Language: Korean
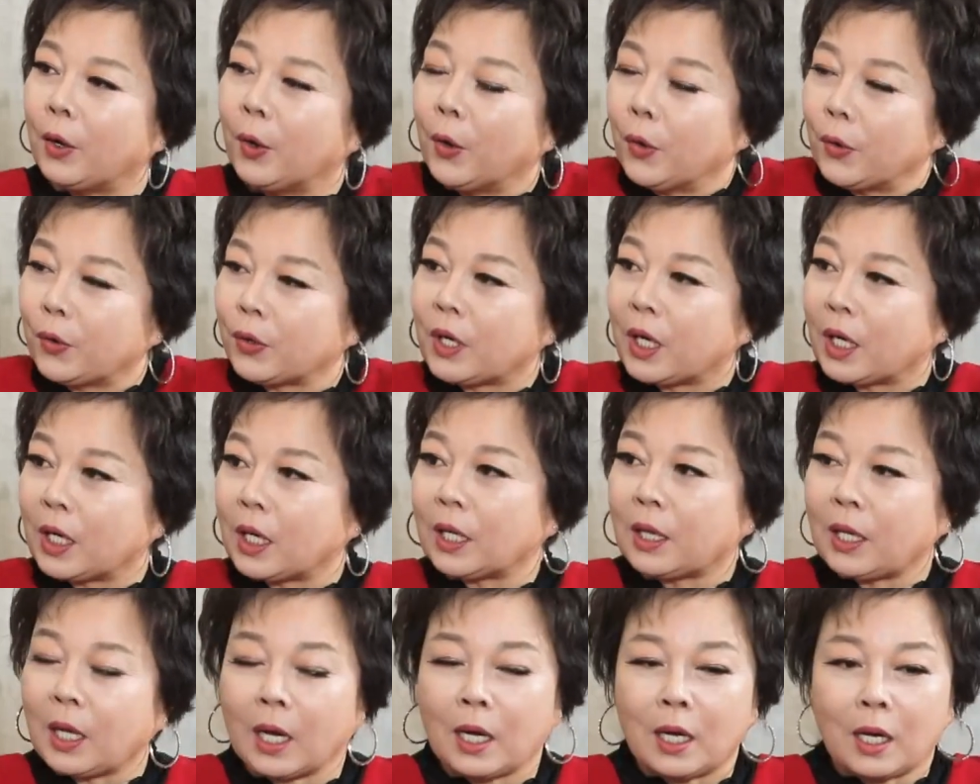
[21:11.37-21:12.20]
억울하게
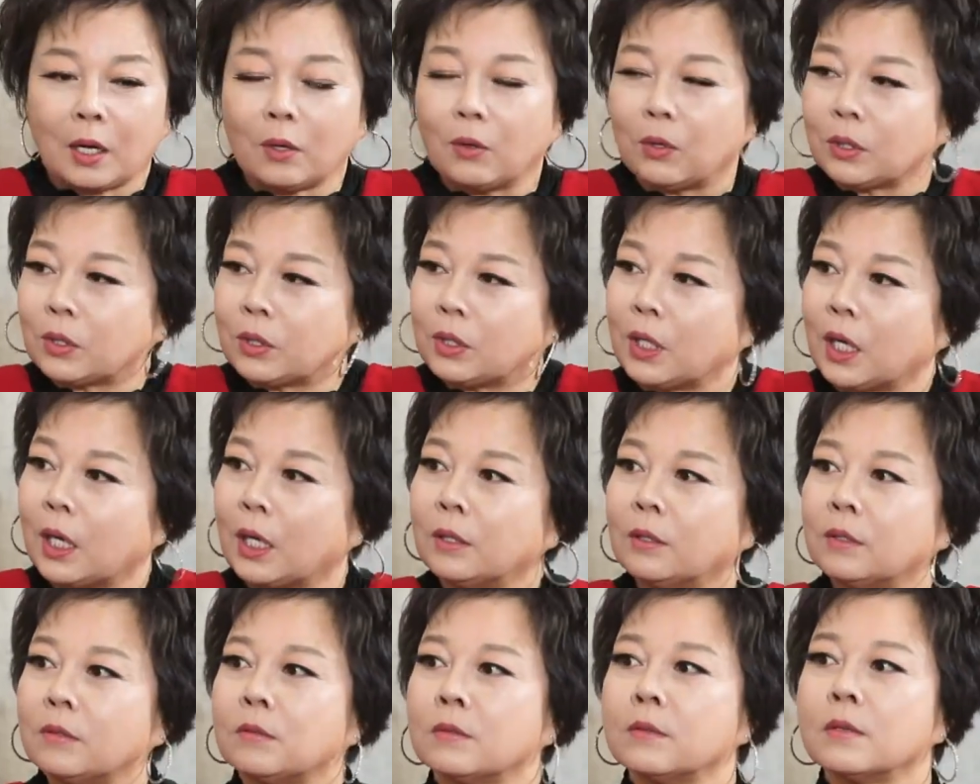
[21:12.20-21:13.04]
당하고. 그래서
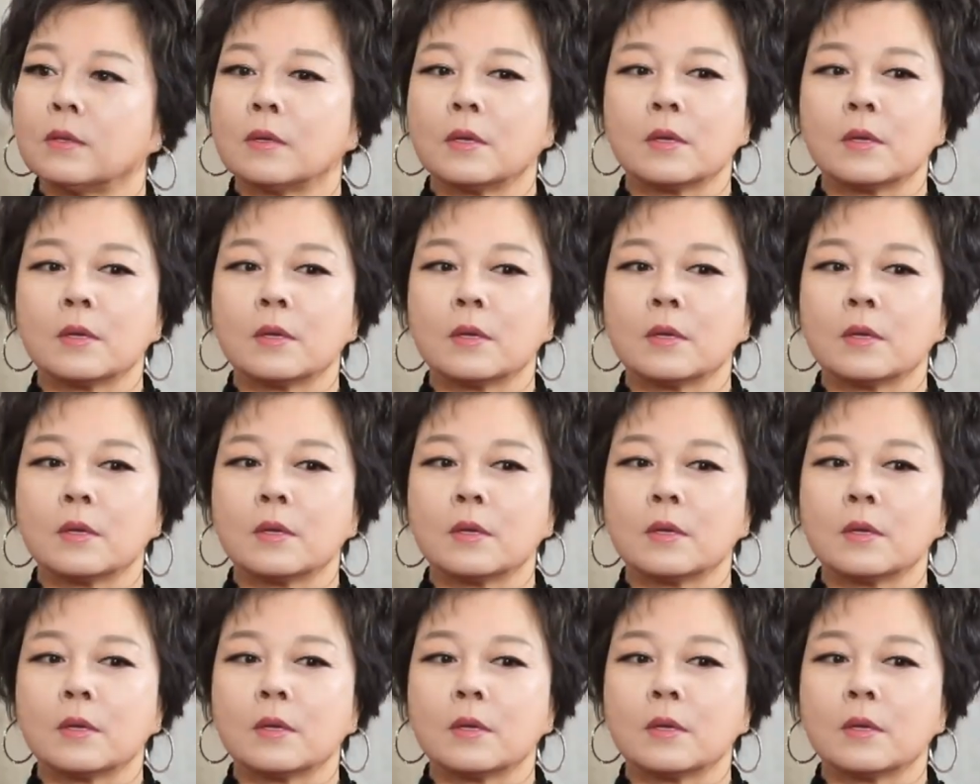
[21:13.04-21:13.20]
저는